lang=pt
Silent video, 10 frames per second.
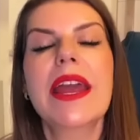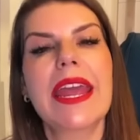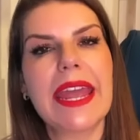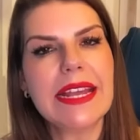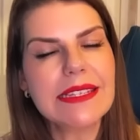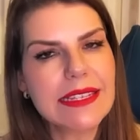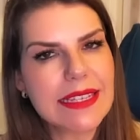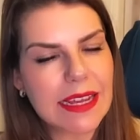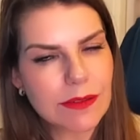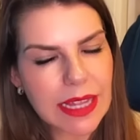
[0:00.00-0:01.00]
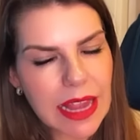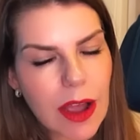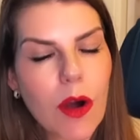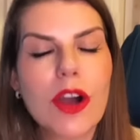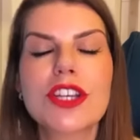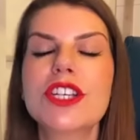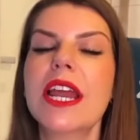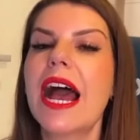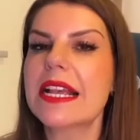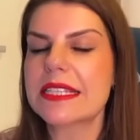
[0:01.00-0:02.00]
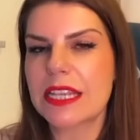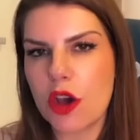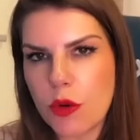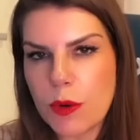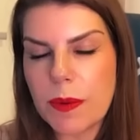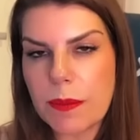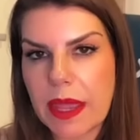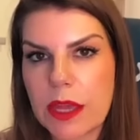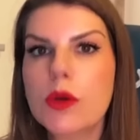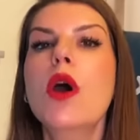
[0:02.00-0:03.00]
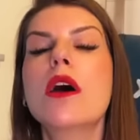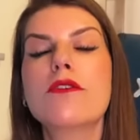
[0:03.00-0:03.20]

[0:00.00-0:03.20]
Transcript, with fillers: Esse sérum da La Roche, assim como o primeiro,